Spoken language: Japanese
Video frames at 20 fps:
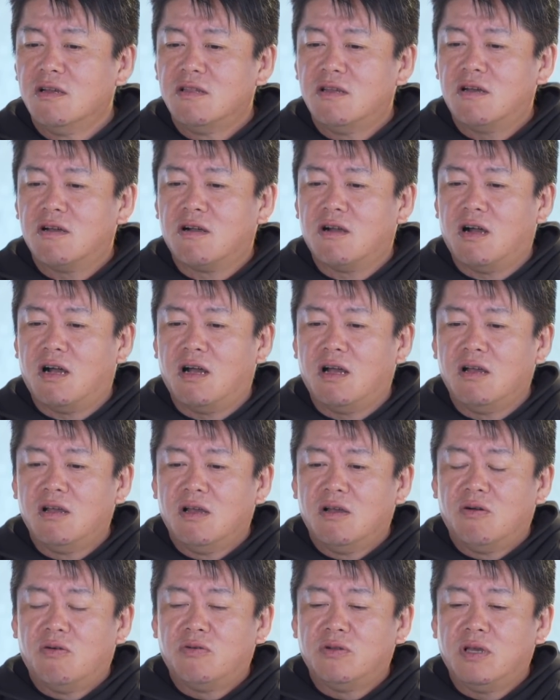なんか
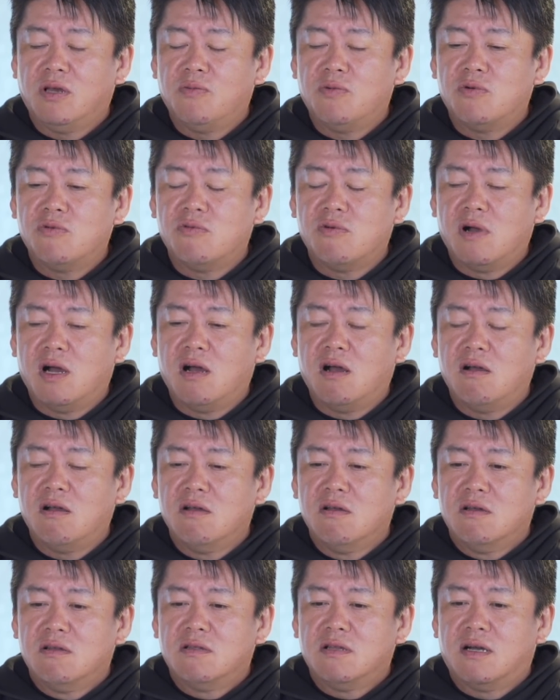ホリエモンは
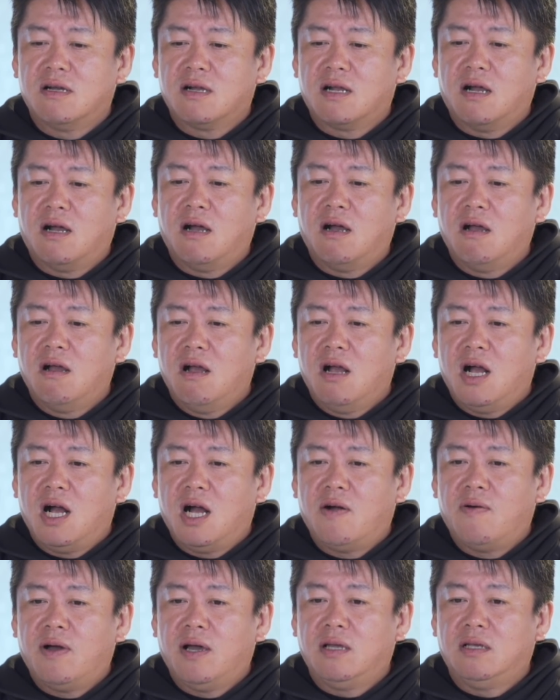なんか
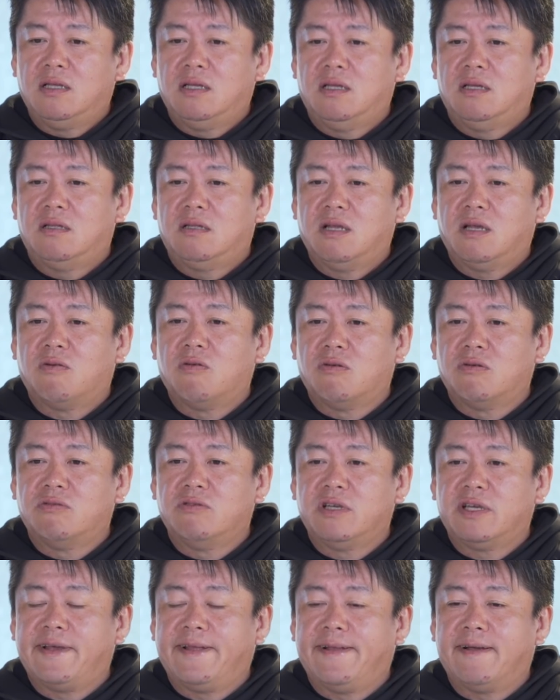ハワイで
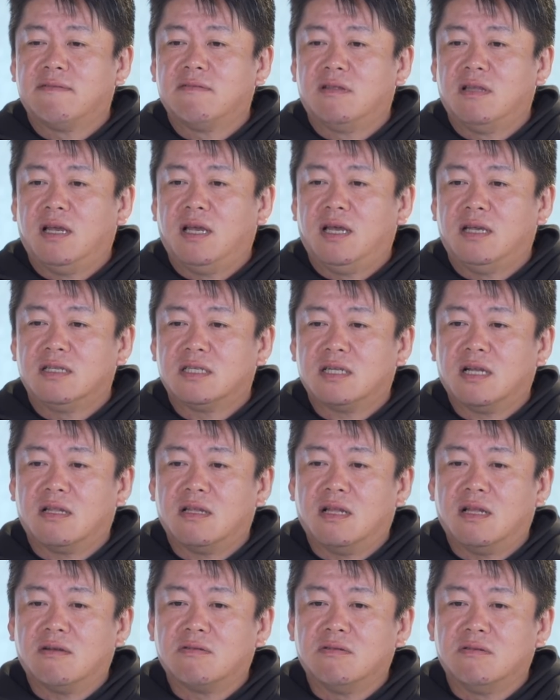ゴルフ行けなくて仕
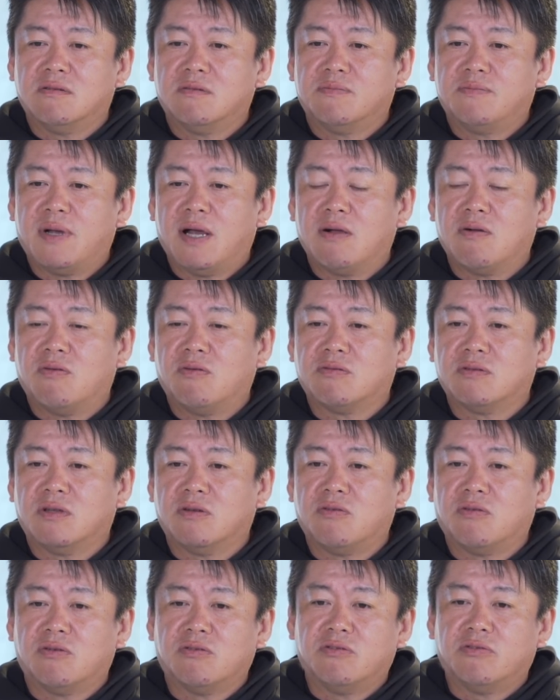方なくバンコクで
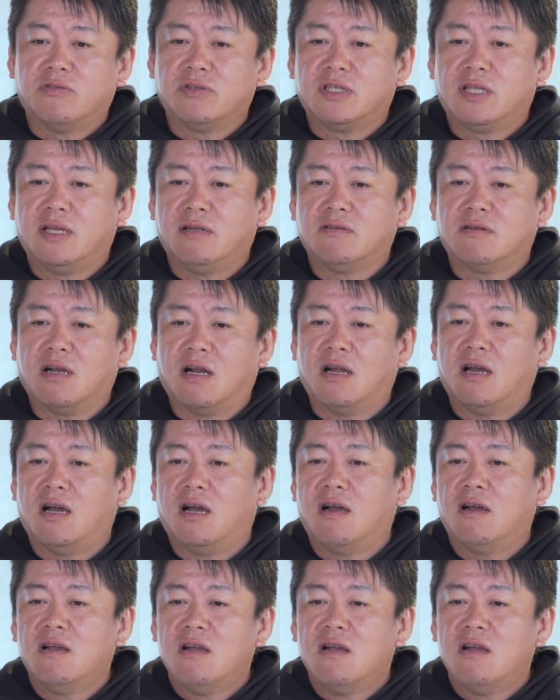ゴルフをしてるから、